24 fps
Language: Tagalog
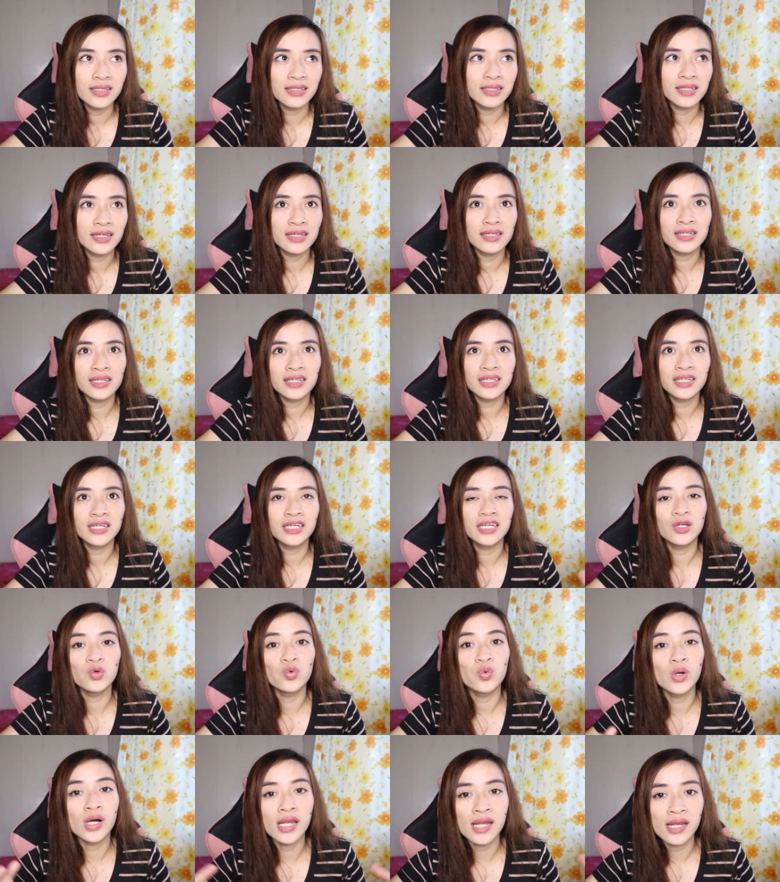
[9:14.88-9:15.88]
na
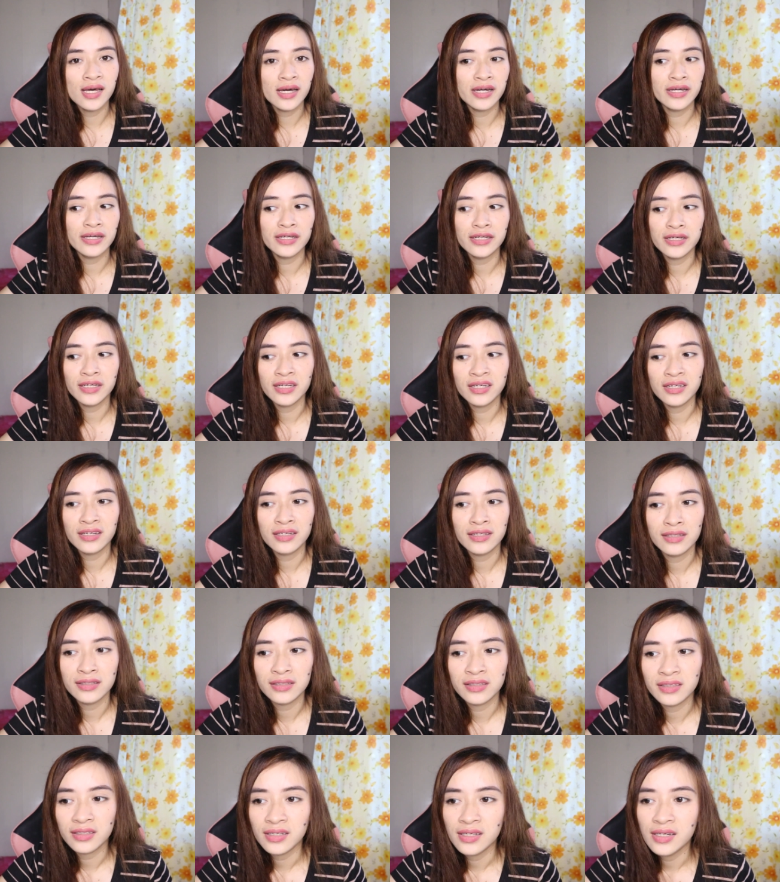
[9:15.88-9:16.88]
naghiwalay and
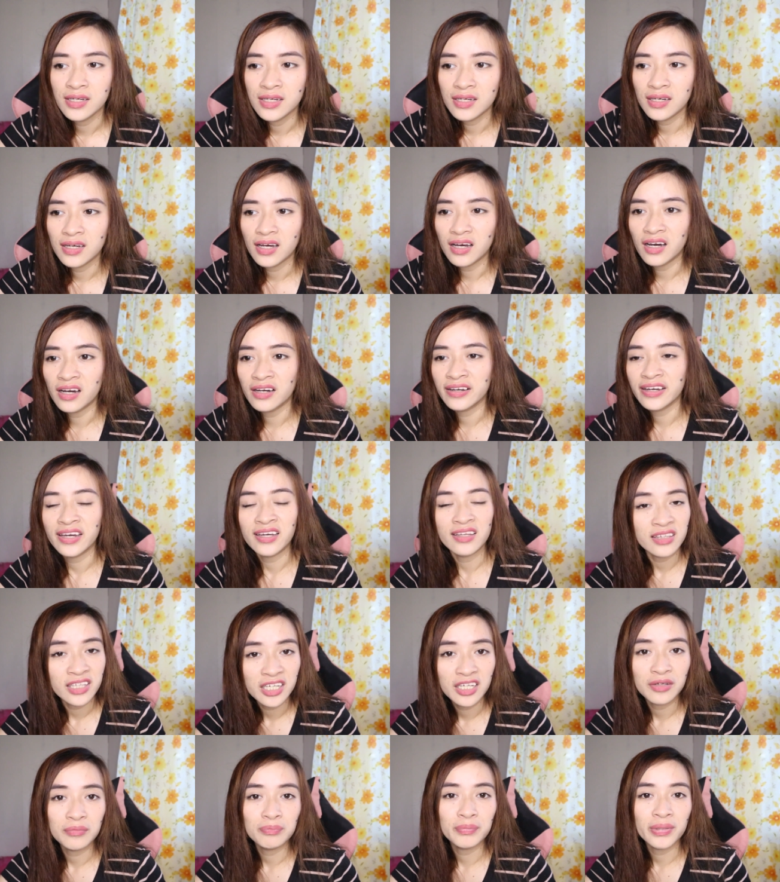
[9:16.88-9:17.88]
ang
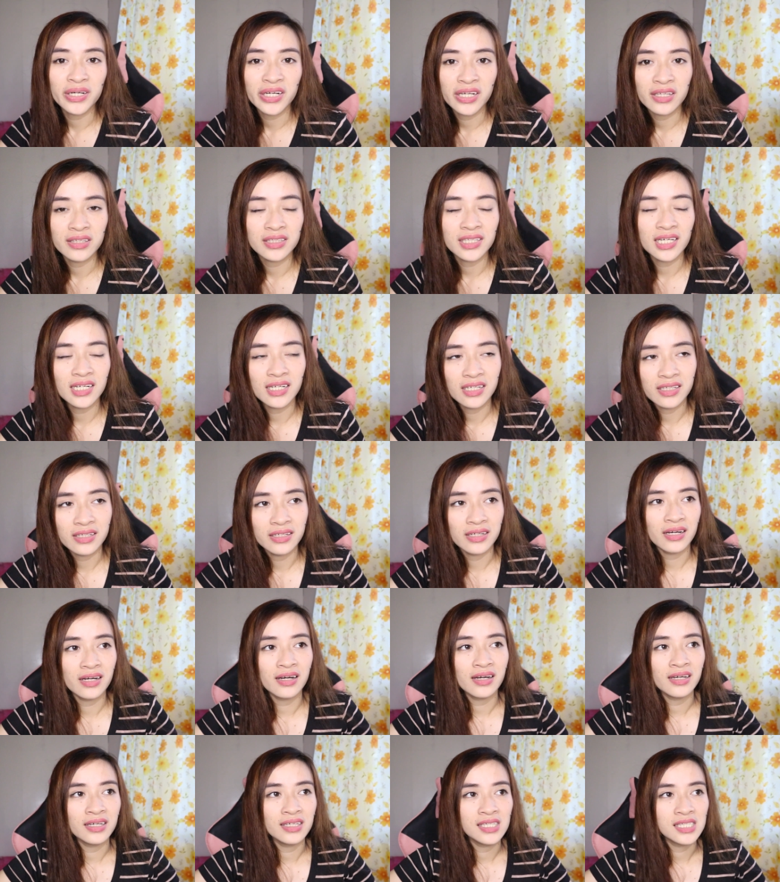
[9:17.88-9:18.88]
ending pa rin
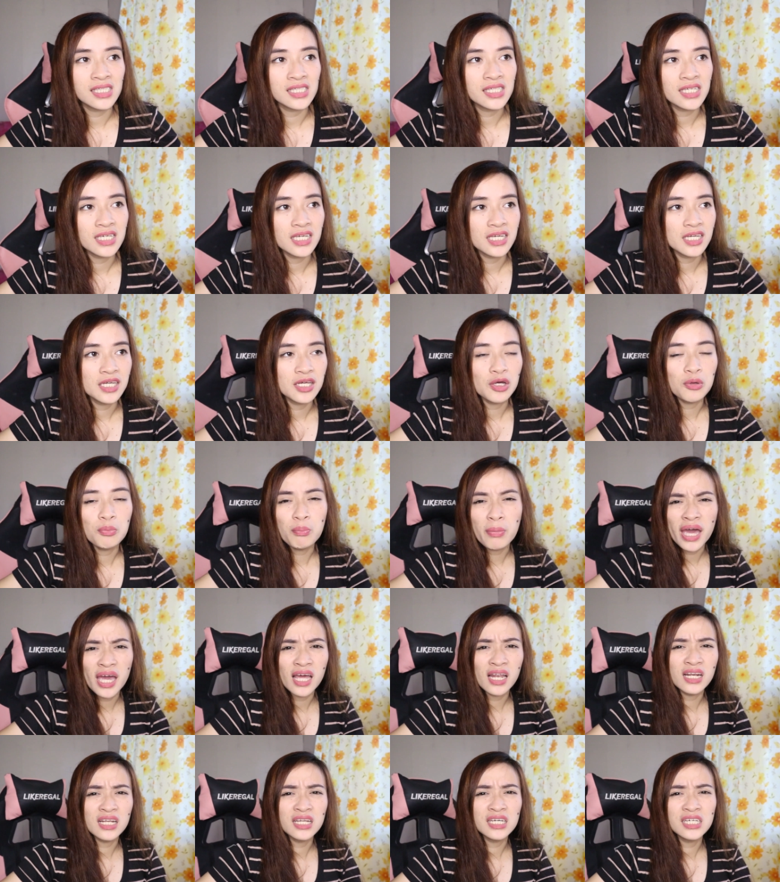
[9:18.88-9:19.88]
talaga ay si
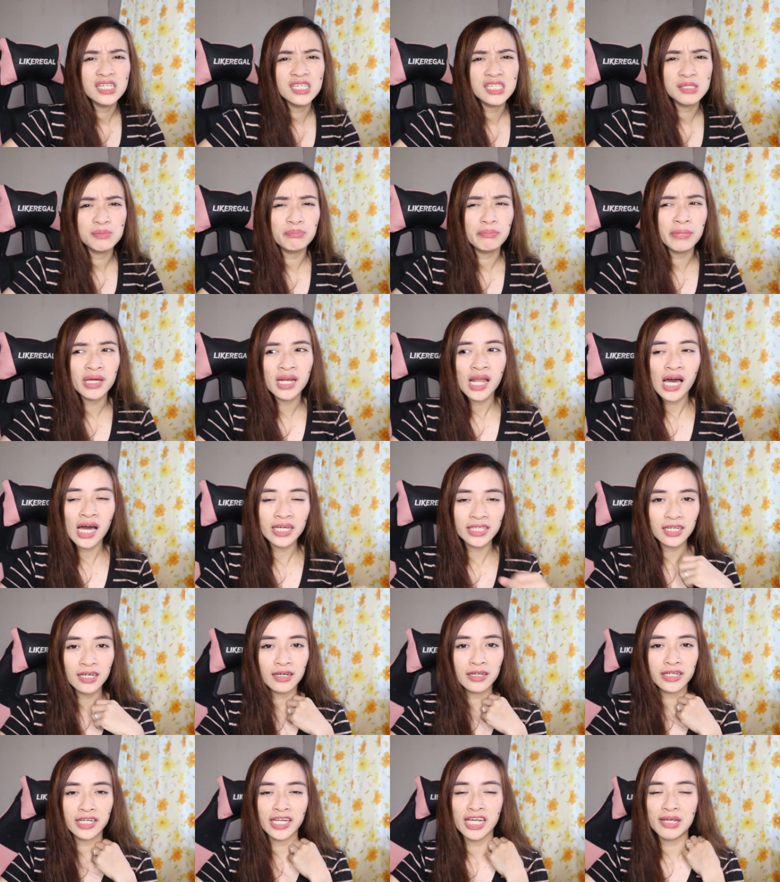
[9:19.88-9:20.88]
Bell. Bell
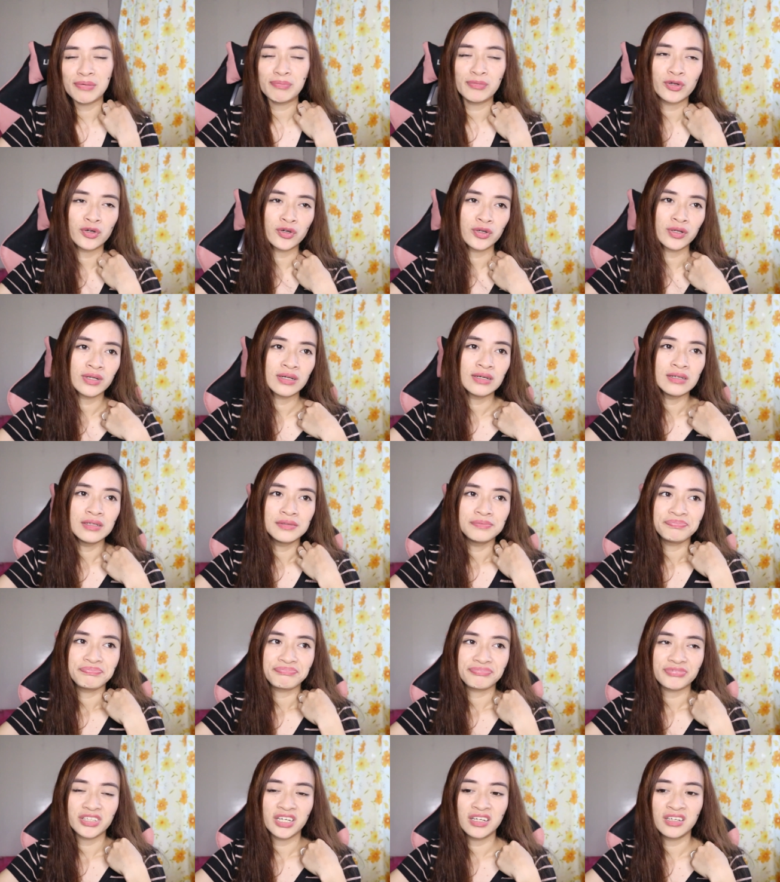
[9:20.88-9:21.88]
ata ang name nun.
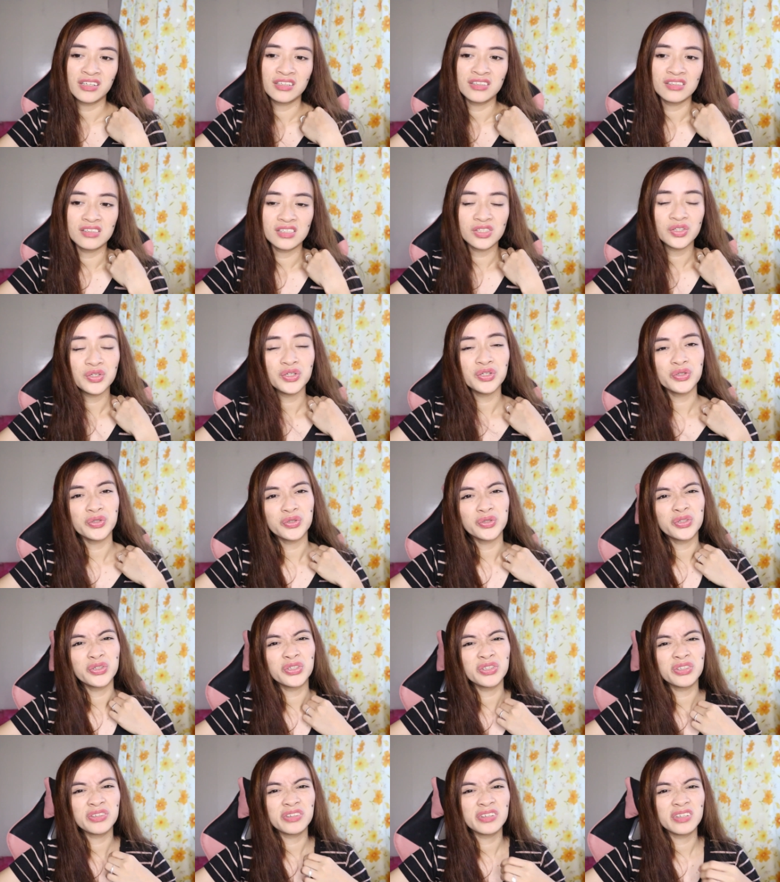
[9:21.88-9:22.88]
And so
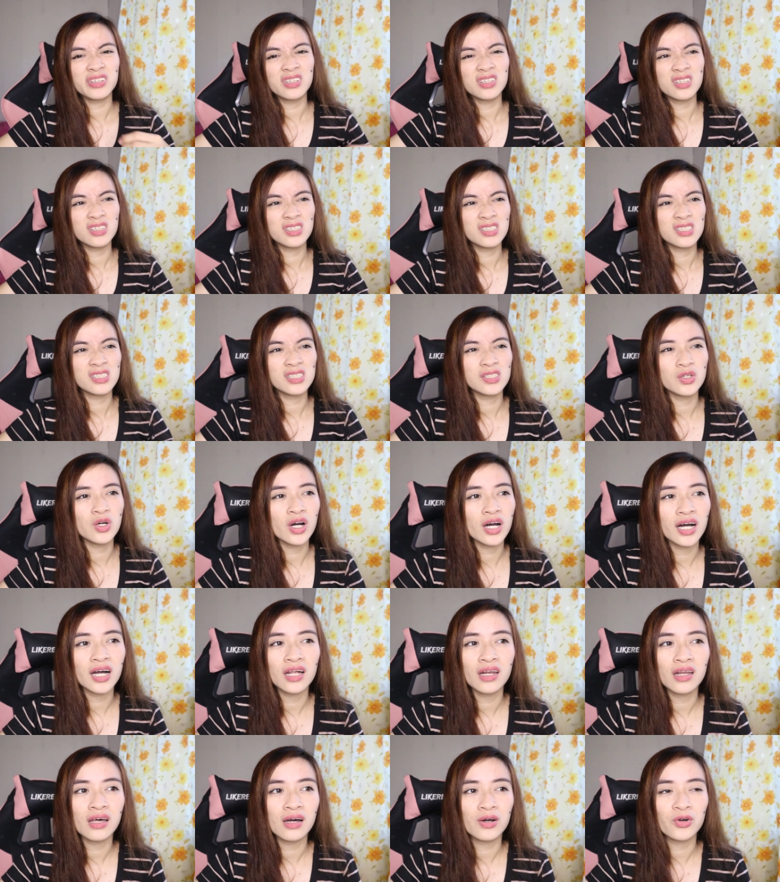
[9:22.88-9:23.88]
yun. So
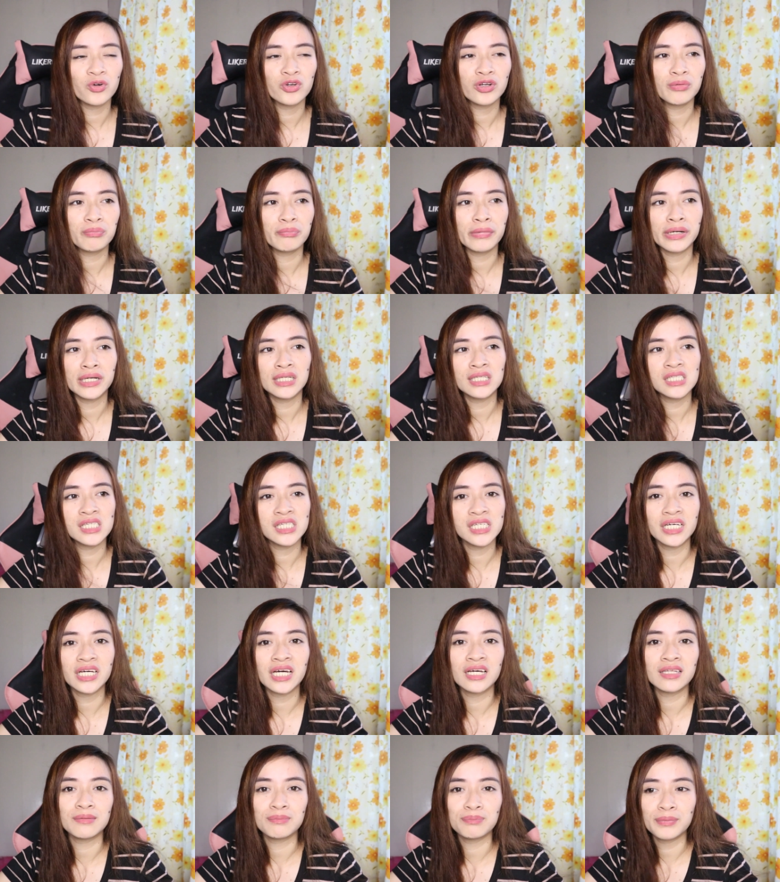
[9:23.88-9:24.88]
akala ko naman
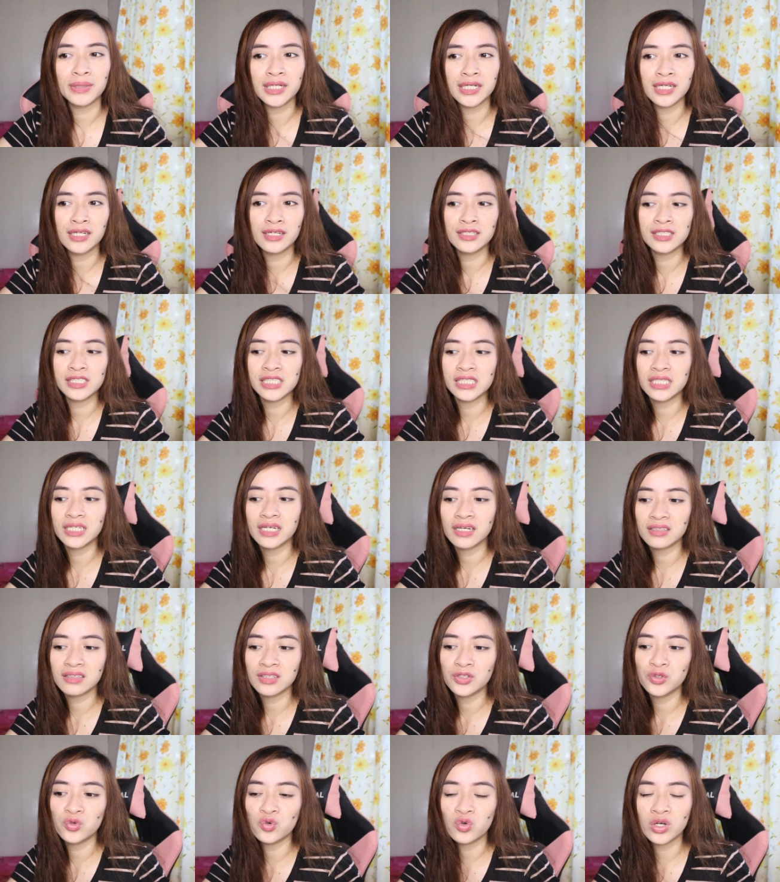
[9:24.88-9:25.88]
sikat pa rin.
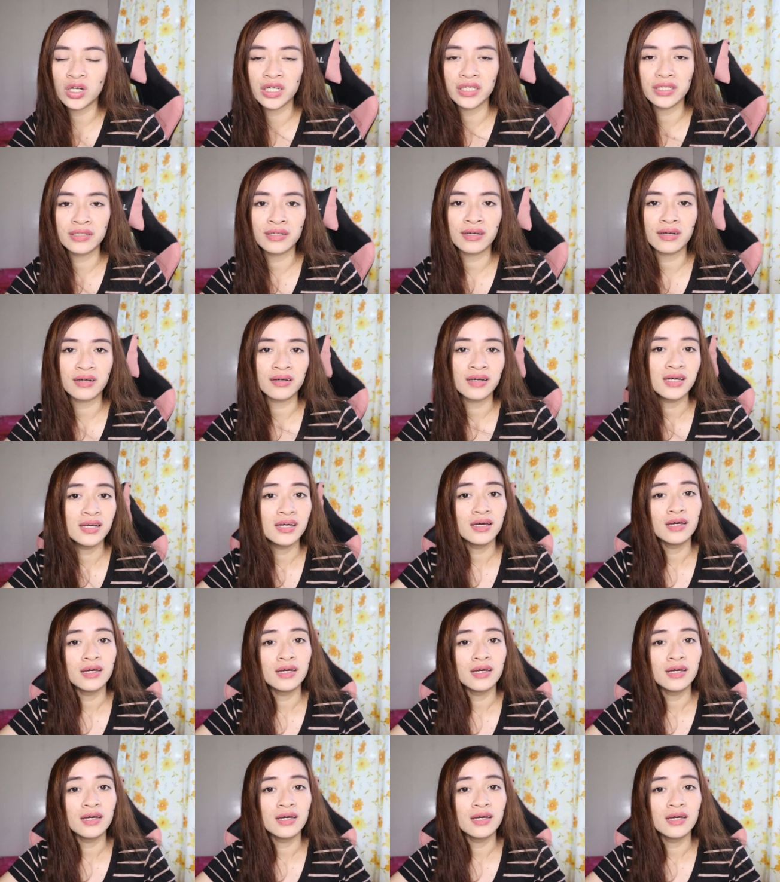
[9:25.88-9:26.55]
Sikat yung kanyang